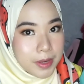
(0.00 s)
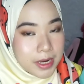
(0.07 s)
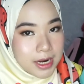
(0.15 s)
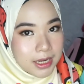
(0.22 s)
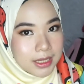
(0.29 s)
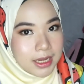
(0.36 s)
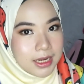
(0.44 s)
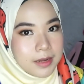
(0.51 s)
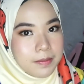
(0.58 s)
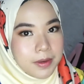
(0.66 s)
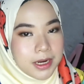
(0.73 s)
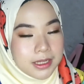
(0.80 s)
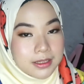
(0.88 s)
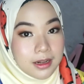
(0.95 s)
benar tadi
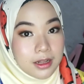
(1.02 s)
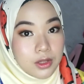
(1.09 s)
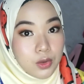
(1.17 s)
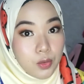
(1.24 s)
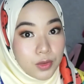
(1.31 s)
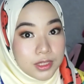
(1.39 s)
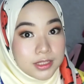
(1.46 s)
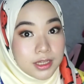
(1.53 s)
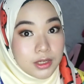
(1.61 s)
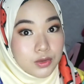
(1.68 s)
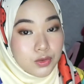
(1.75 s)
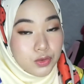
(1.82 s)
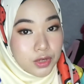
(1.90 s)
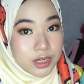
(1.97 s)
berdasarkan kuis yang
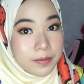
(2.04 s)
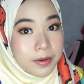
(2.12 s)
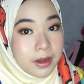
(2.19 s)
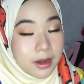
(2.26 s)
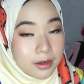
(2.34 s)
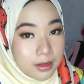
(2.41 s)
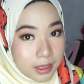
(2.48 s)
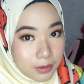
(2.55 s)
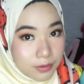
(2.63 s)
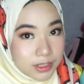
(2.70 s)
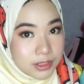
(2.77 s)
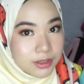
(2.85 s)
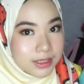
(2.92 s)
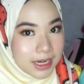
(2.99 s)
sudah diberikan oleh
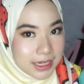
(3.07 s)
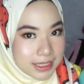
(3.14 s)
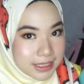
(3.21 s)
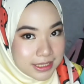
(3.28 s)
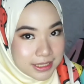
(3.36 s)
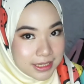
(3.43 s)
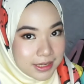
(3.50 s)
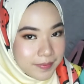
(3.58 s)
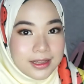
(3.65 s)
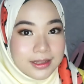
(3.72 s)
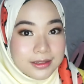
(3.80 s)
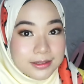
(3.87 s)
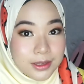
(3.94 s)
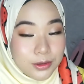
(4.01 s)
quiz.id
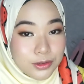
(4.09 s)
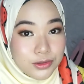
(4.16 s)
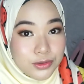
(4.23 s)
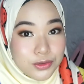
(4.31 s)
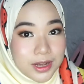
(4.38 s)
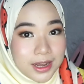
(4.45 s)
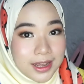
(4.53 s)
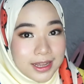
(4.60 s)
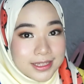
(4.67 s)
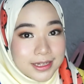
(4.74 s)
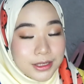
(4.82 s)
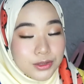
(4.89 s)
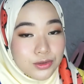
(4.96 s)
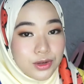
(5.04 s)
Terus juga guys
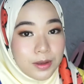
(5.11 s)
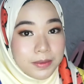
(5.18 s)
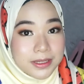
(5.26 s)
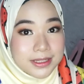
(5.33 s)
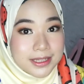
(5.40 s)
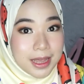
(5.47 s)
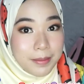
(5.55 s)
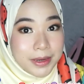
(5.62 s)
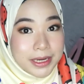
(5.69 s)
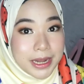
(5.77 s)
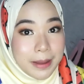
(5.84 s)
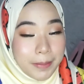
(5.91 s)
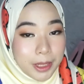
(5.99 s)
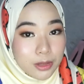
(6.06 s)
ini juga bisa
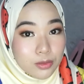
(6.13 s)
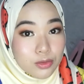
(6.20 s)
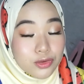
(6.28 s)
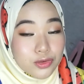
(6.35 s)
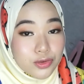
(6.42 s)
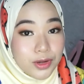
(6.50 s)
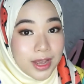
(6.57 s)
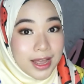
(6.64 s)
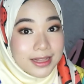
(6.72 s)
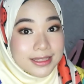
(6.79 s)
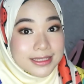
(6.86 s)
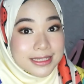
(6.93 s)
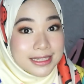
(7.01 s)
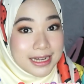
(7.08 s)
mendapat
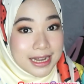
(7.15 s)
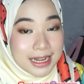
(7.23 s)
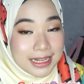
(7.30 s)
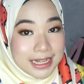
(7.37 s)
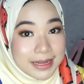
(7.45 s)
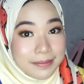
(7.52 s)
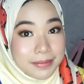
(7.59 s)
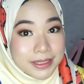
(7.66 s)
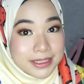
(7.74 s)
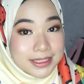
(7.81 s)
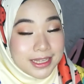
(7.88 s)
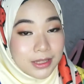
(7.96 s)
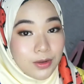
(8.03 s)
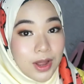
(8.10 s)
kunjungan ke link
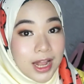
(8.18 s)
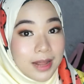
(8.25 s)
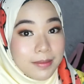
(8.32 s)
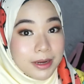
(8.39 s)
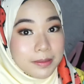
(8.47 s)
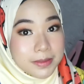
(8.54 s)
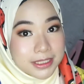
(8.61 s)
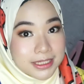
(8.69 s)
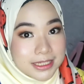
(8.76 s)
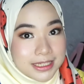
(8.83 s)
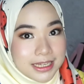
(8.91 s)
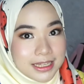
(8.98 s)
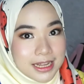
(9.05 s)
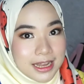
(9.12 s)
bisnis atau halaman bisnis
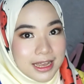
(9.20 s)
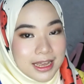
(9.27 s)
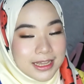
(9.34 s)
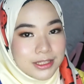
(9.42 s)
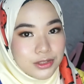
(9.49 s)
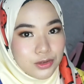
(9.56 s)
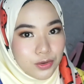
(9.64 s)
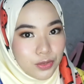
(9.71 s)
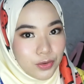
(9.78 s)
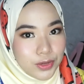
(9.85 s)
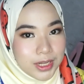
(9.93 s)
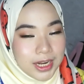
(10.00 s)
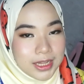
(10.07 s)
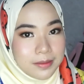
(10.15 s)
kita guys.
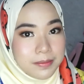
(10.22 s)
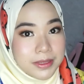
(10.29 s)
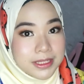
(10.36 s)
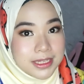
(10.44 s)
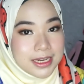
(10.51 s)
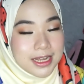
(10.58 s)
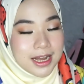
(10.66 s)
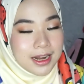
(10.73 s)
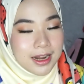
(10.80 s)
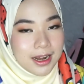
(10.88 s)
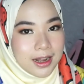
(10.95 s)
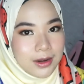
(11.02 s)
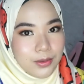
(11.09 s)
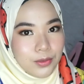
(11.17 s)
Contohnya nanti bisa
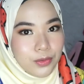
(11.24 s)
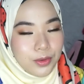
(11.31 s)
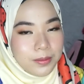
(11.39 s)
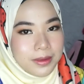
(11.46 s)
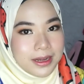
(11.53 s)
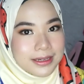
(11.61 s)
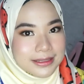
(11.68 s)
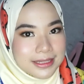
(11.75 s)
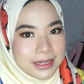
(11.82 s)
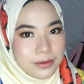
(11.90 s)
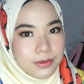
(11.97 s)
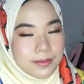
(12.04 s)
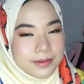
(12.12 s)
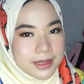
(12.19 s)
diarahkan untuk mengklik
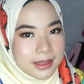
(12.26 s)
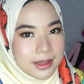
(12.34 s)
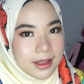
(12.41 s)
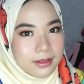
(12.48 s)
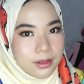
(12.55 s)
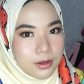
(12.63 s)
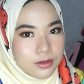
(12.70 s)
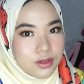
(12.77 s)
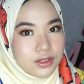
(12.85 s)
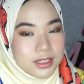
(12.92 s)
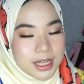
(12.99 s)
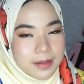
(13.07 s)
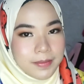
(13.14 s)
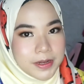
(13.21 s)
website atau
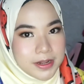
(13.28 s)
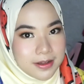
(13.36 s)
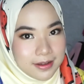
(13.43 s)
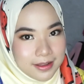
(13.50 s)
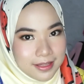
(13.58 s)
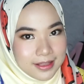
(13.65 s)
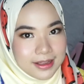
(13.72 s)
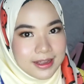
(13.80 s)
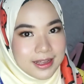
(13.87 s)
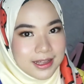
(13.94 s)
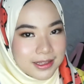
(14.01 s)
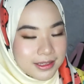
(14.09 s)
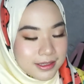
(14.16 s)
sosial media kita.